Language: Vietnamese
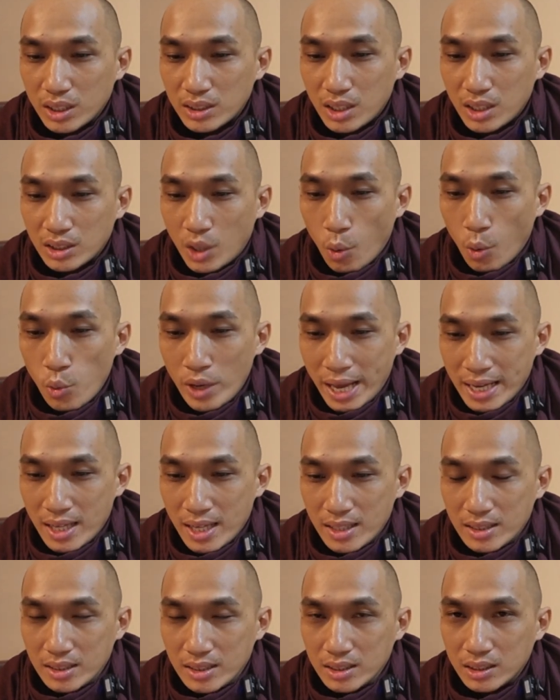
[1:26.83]
cái từ thủ ở đây á
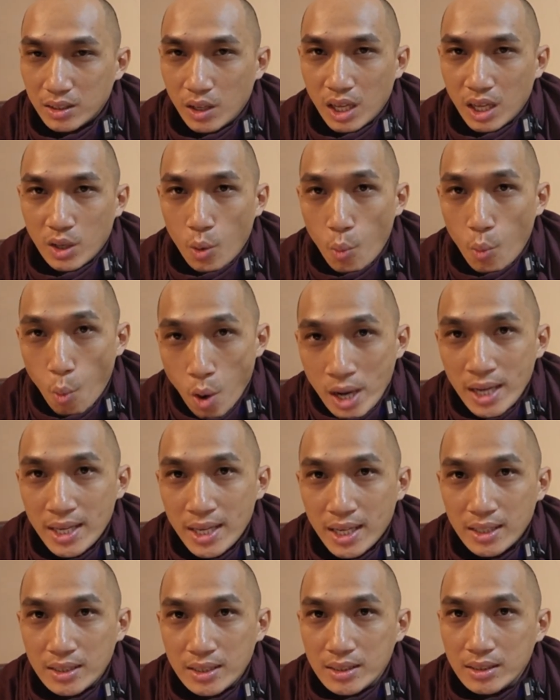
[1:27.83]
gọi là ngũ uẩn
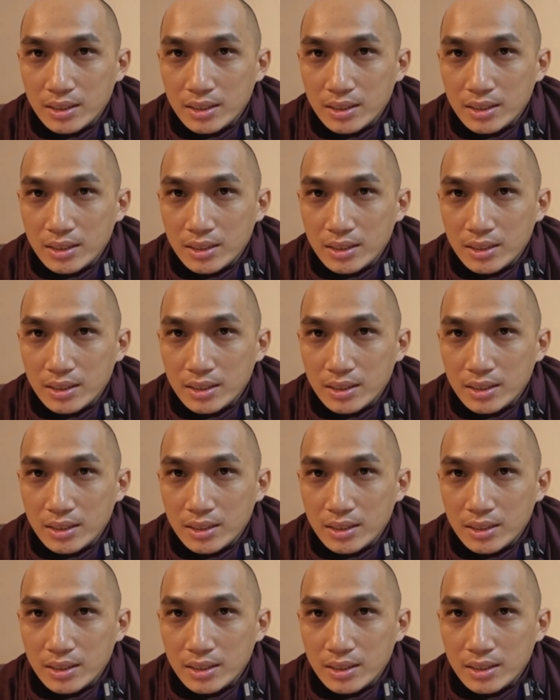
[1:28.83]
nha